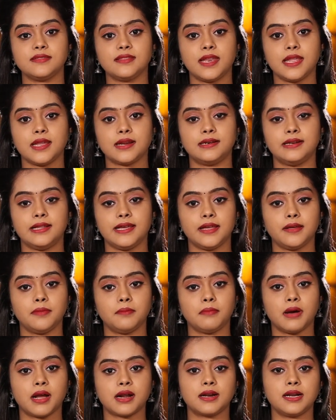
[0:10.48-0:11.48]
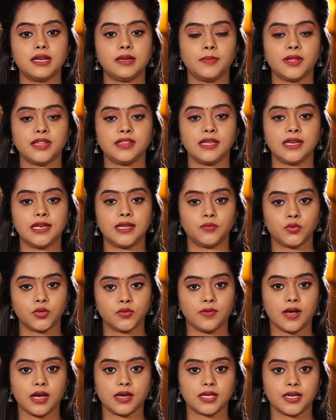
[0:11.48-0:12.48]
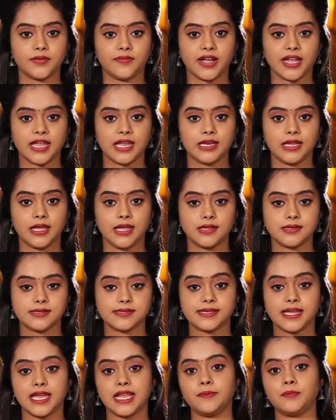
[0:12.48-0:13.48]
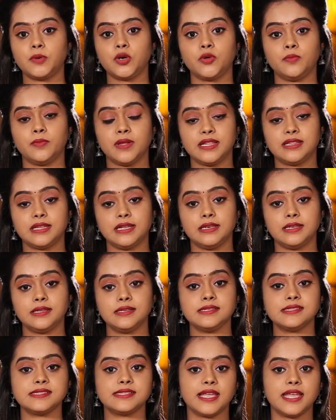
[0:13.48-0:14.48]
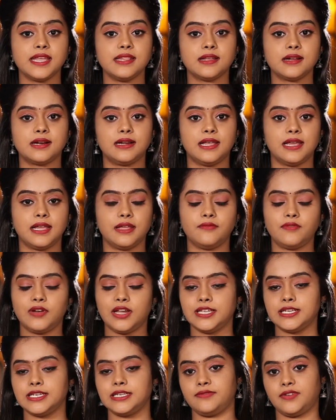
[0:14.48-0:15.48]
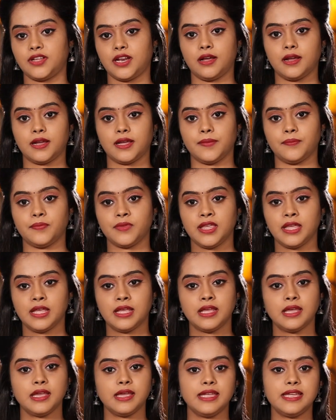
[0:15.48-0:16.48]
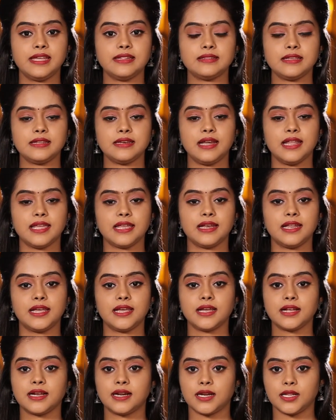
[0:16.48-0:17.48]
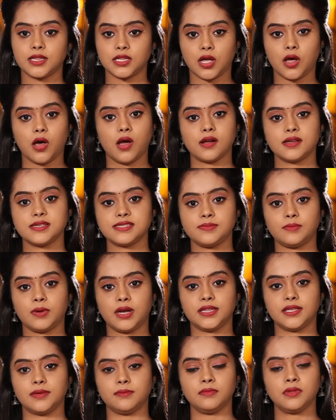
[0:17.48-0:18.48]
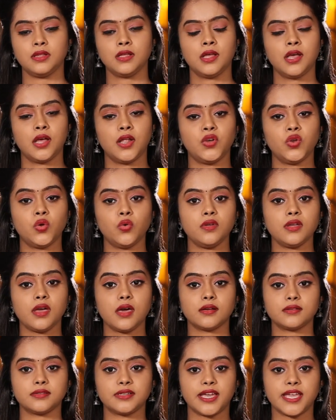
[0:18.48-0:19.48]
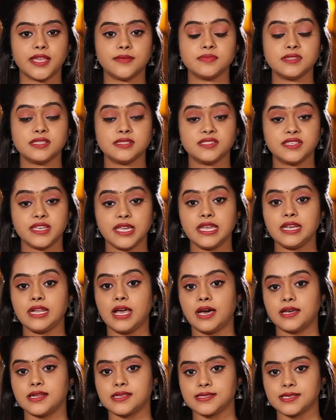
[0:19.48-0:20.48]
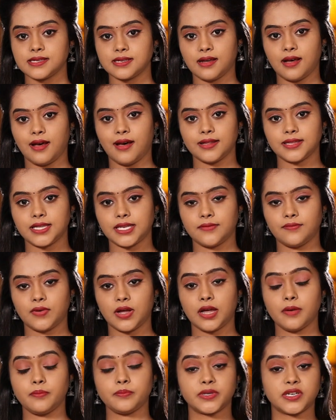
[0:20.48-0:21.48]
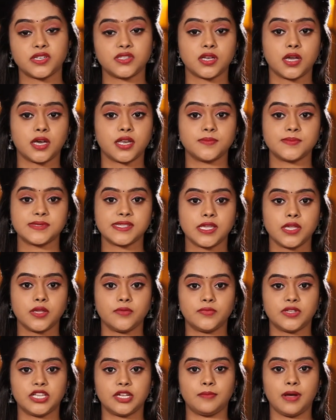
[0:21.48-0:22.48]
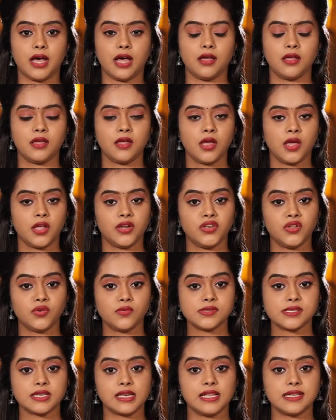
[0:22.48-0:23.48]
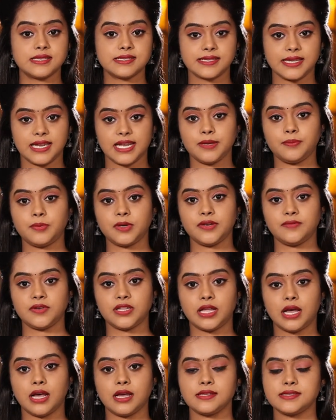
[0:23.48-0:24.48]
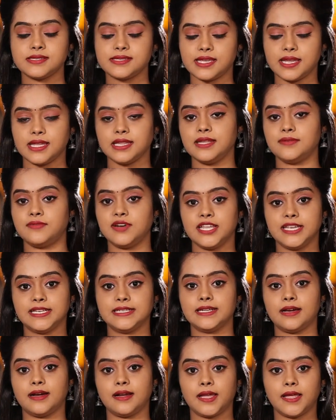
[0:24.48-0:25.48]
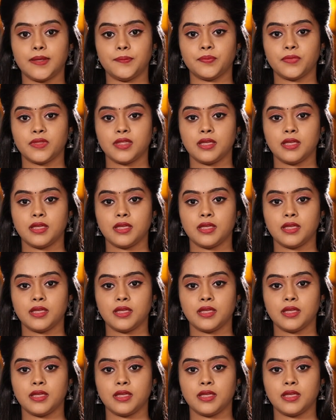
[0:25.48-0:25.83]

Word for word: சிந்தனைகளை மக்கள் மத்தியில உருவாக்குற வகையில் செயல்படும் இதழ்னு செய்திகளை வெளியிட்டு வராங்க இந்த நிலையில கடந்த ஆகஸ்ட் மாதம் நியூயார்க் டைம்ஸ் சீன அரசுக்கு ஆதரவா பிரச்சாரம் செய்யும் விதமா நியூஸ் கிளிக் செயல்படுவதா செய்தி வெளியிட்டாங்க